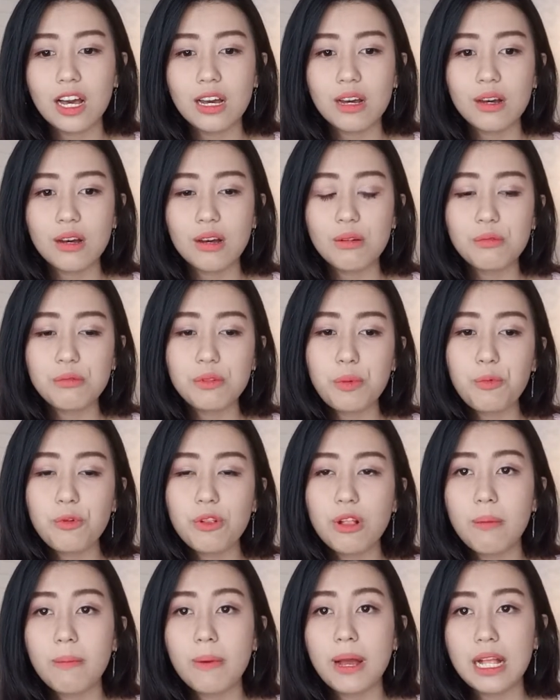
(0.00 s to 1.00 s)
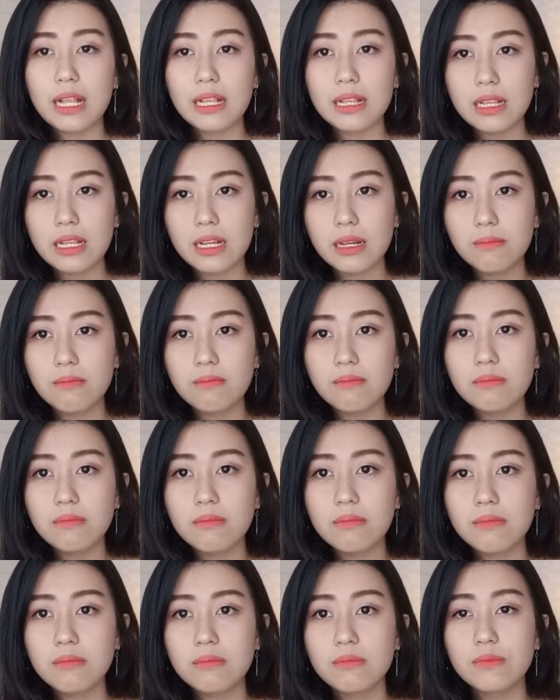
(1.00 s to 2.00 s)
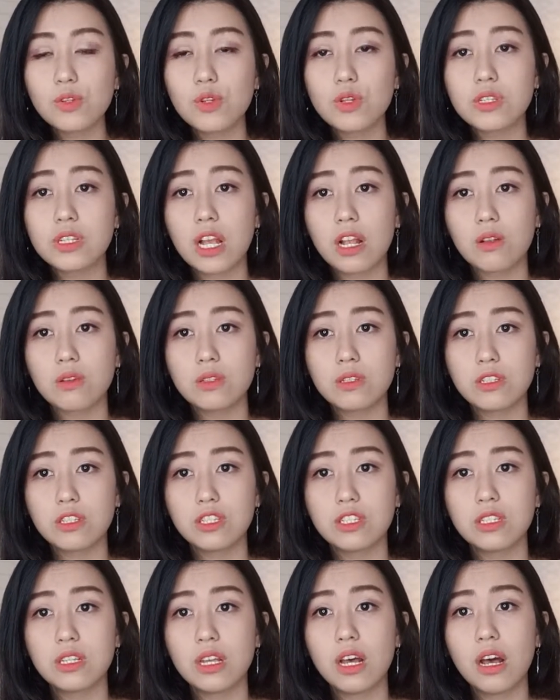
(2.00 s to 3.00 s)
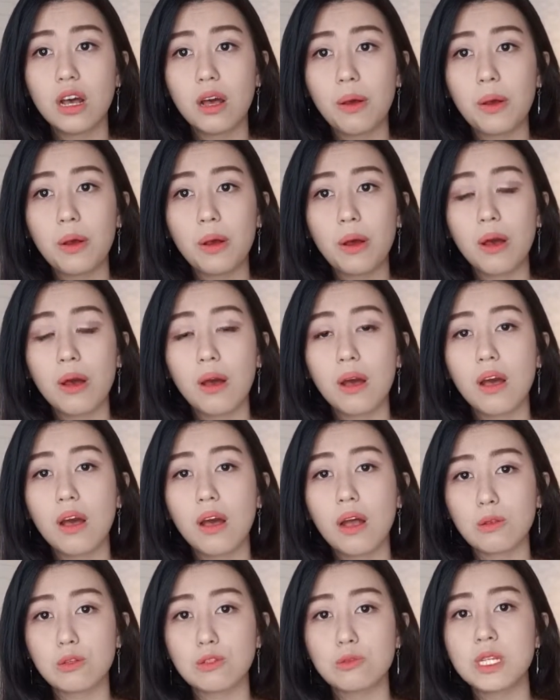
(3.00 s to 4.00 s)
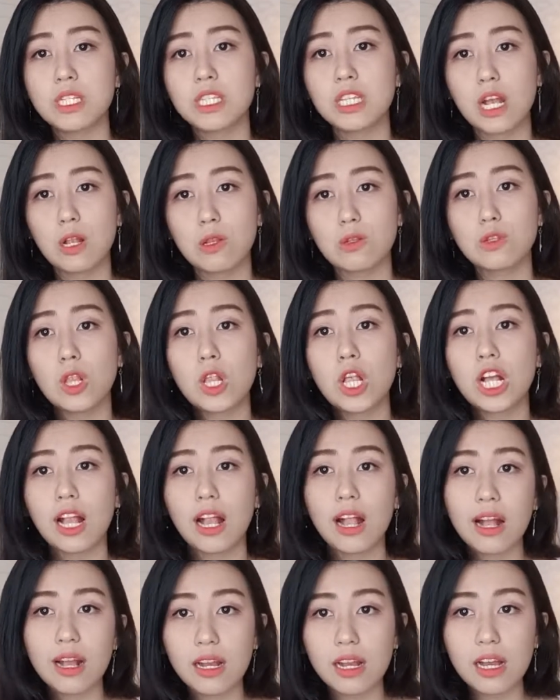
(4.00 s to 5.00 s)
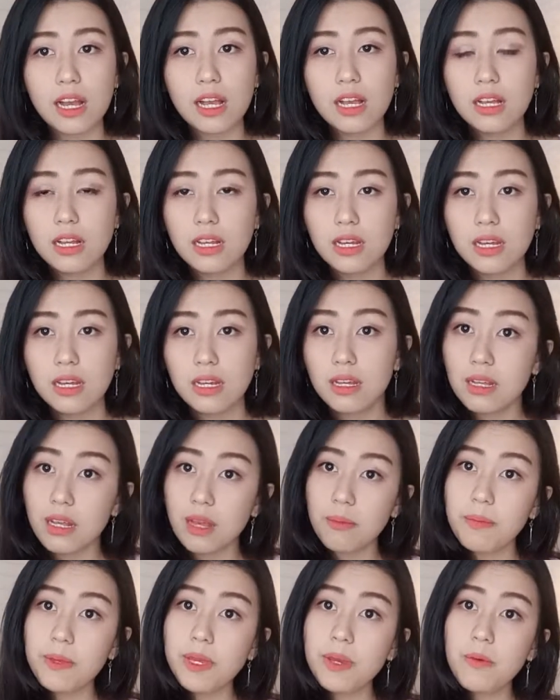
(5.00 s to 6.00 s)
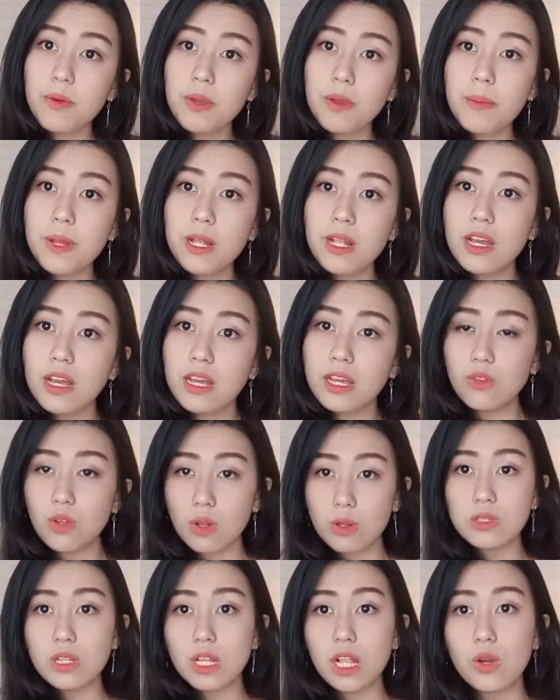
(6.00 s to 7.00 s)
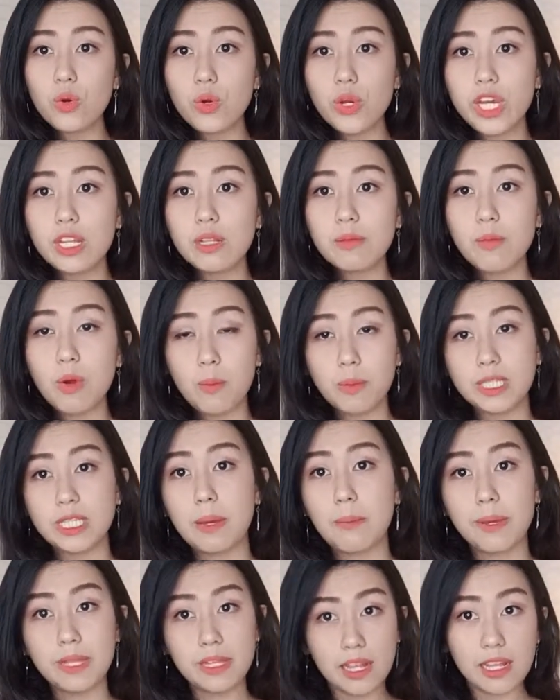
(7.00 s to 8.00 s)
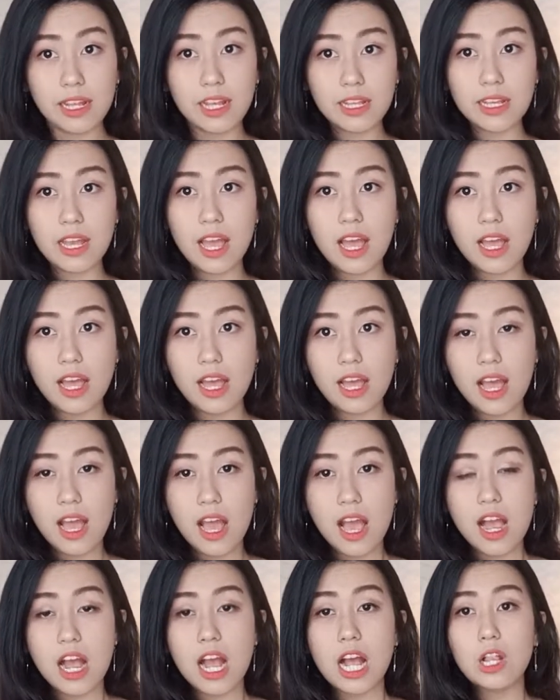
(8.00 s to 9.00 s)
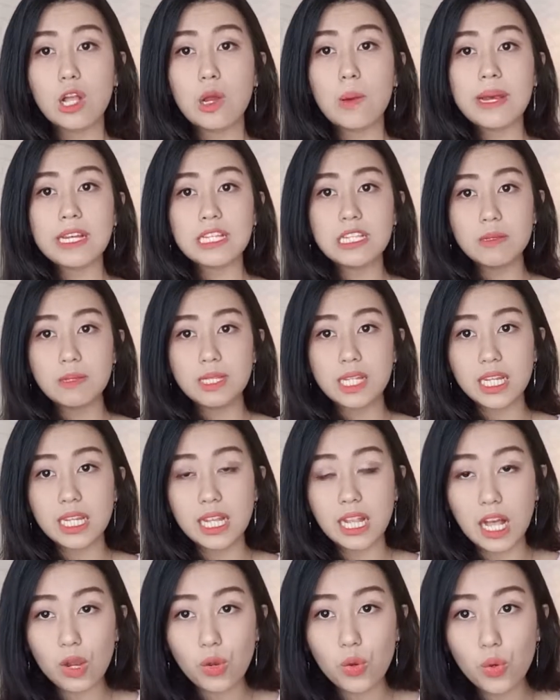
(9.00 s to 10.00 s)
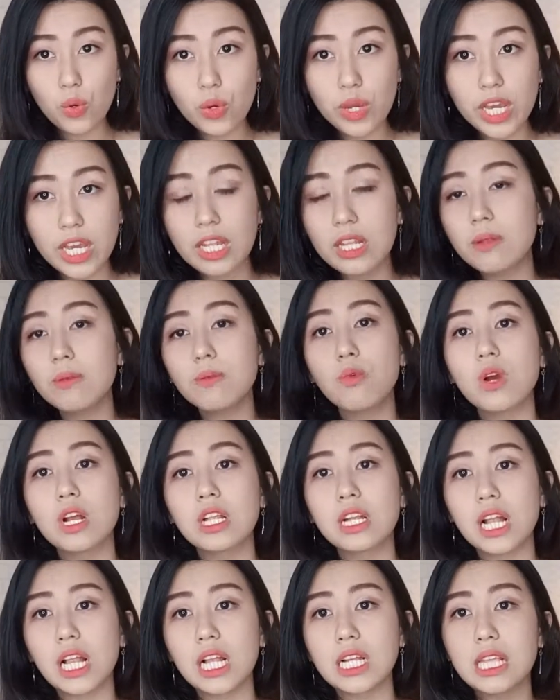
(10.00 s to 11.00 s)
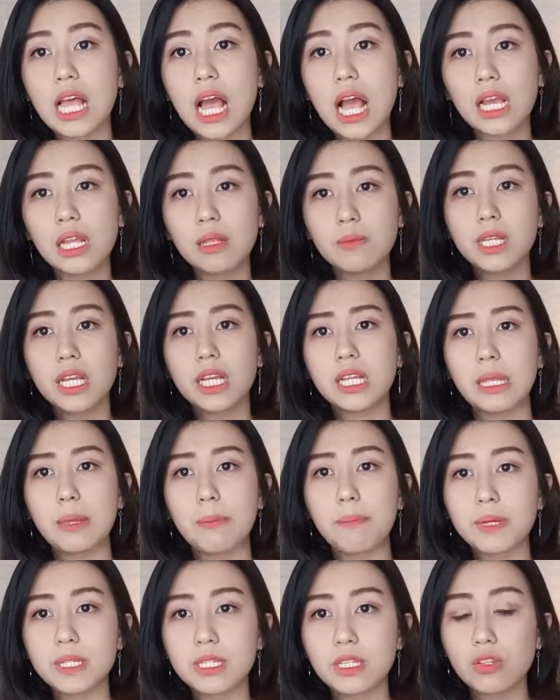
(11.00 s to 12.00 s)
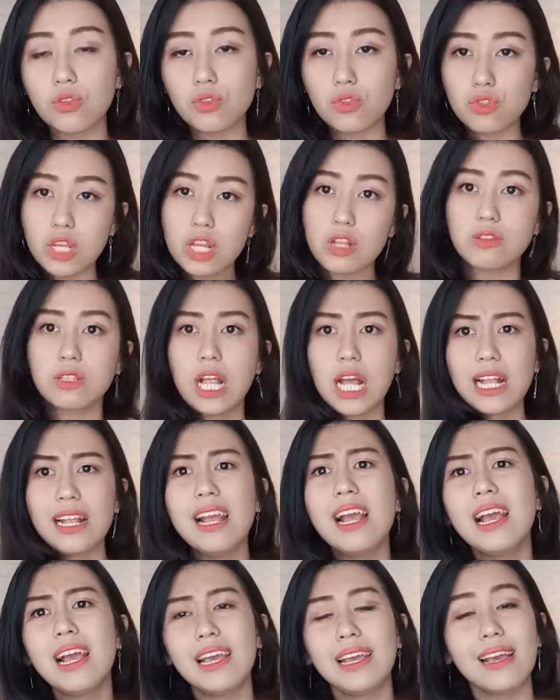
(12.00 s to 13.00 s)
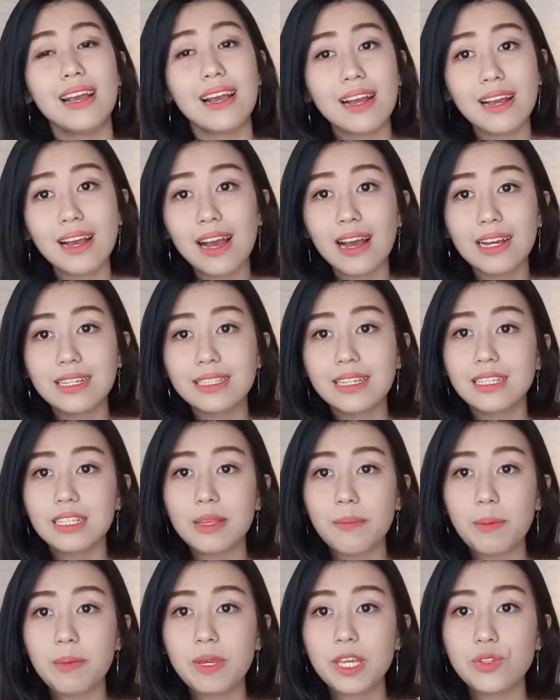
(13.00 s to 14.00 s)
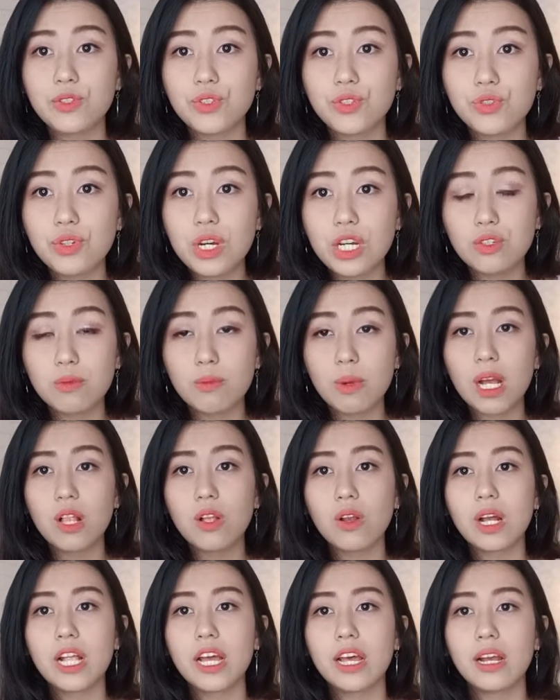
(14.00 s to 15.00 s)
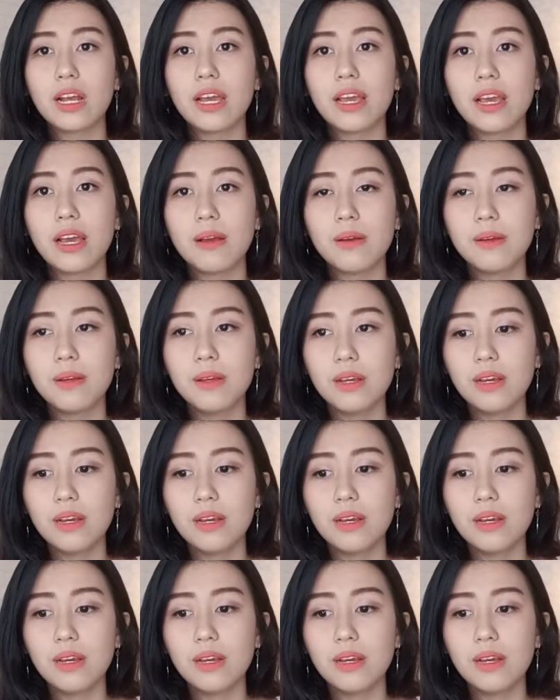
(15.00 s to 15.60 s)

uh, udah pulang malam terus harus uh, harus masih harus olahraga tapi ya mau gimana itu harus dilakuin mau mencapai target nggak kalau masih bisa dilakuin bukan karena sakit misalnya tipes gitu terus harus lari ya enggak enggak jangan sampai begitu juga cuma kalau kayak kayak